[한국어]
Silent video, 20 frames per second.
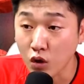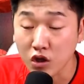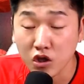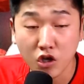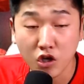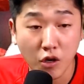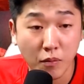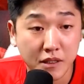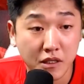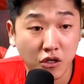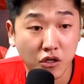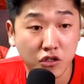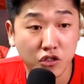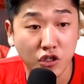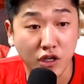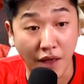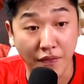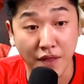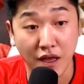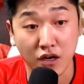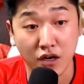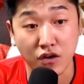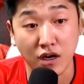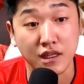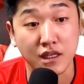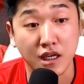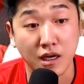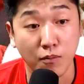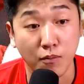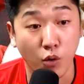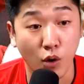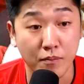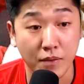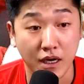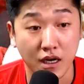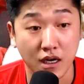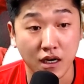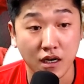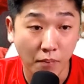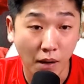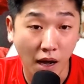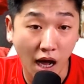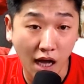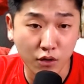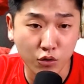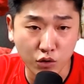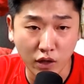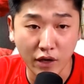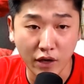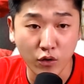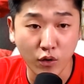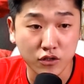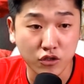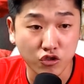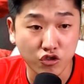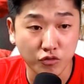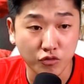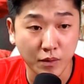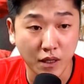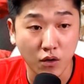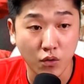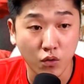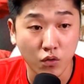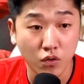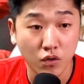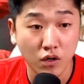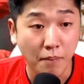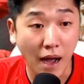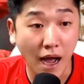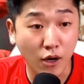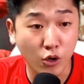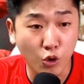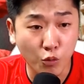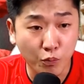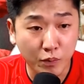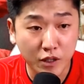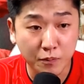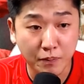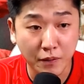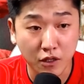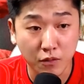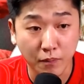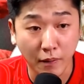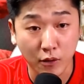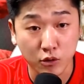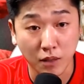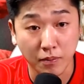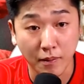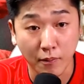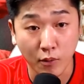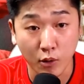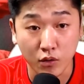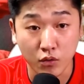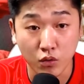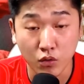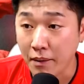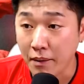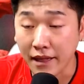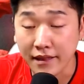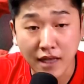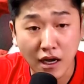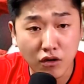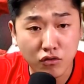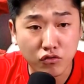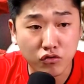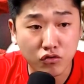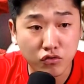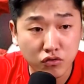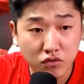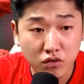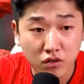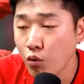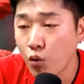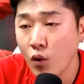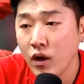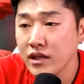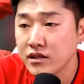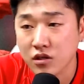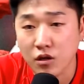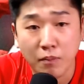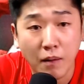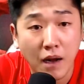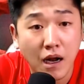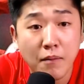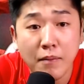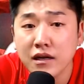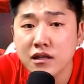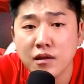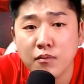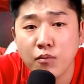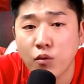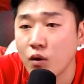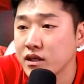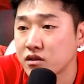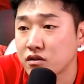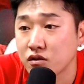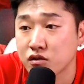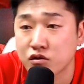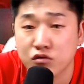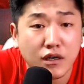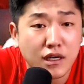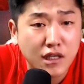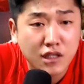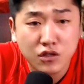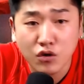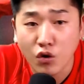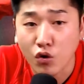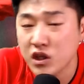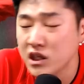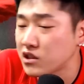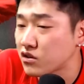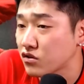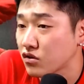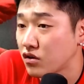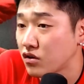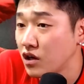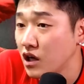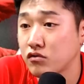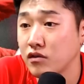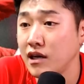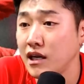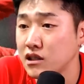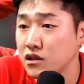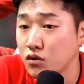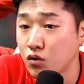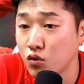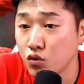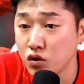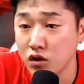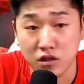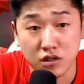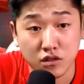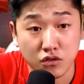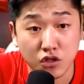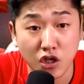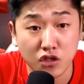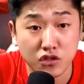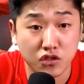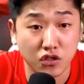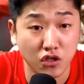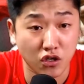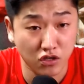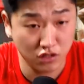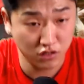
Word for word: 월드컵에서 성적이 안날걸 아니까 뭐합니까? 바로 내려와서 수비하고 바로 미드필드 바로 잡아버리고 벤탄쿠르 뭐했어? 발베르데 뭐했어? 수아레즈 어있어 수아레즈 오늘 뛰었어?